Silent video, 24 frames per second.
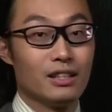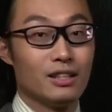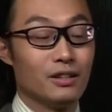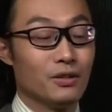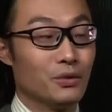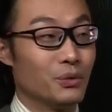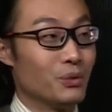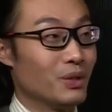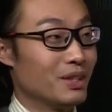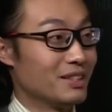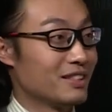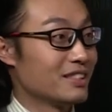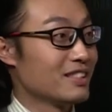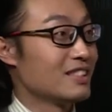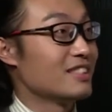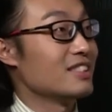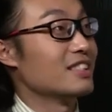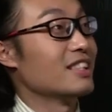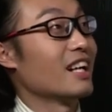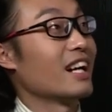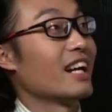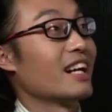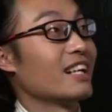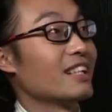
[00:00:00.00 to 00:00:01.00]
呃，我自
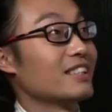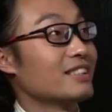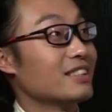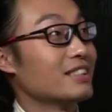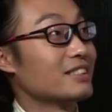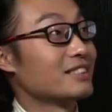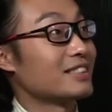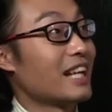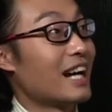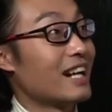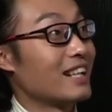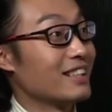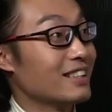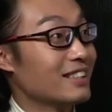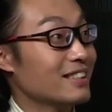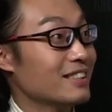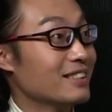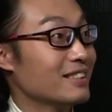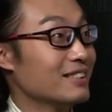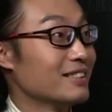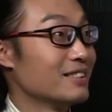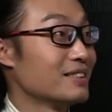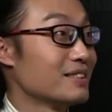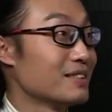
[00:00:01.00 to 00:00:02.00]
己还能打个。
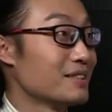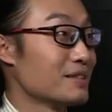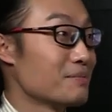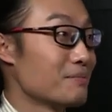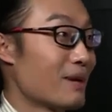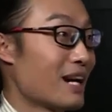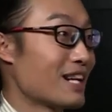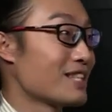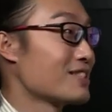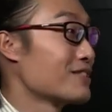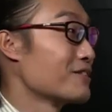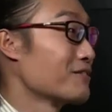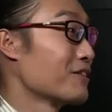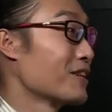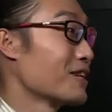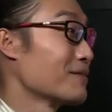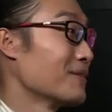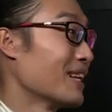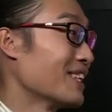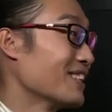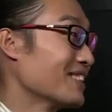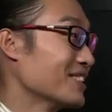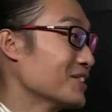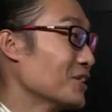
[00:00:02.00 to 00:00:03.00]
八十分
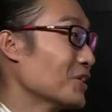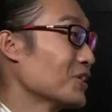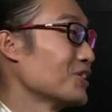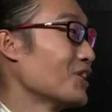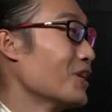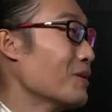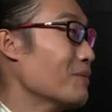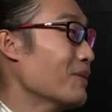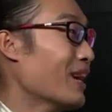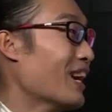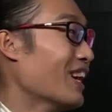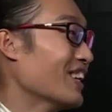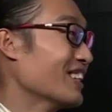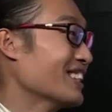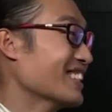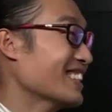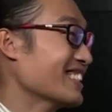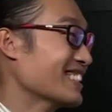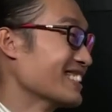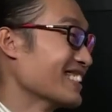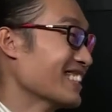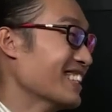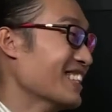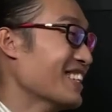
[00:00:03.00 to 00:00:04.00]
吧。哦，复盘
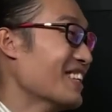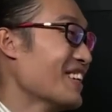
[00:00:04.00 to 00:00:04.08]
之后